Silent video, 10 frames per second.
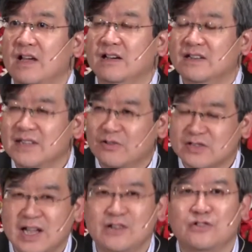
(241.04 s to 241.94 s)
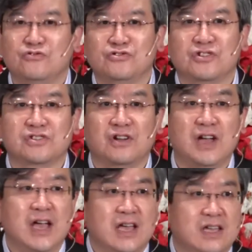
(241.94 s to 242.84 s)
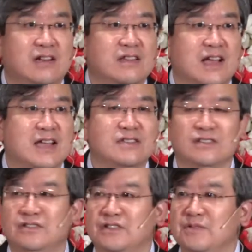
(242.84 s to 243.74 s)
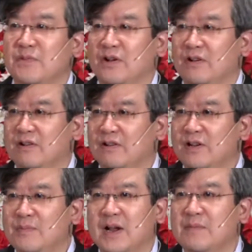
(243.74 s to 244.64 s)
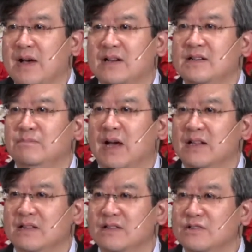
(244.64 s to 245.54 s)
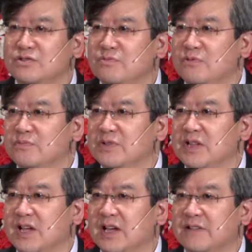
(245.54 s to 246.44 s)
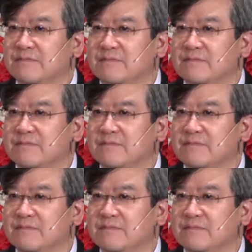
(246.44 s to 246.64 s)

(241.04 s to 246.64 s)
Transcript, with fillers: 은혜로 살려주셔서 이런 간정들이 뭐 얼마나 많을, 많이 듣는지 모릅니다.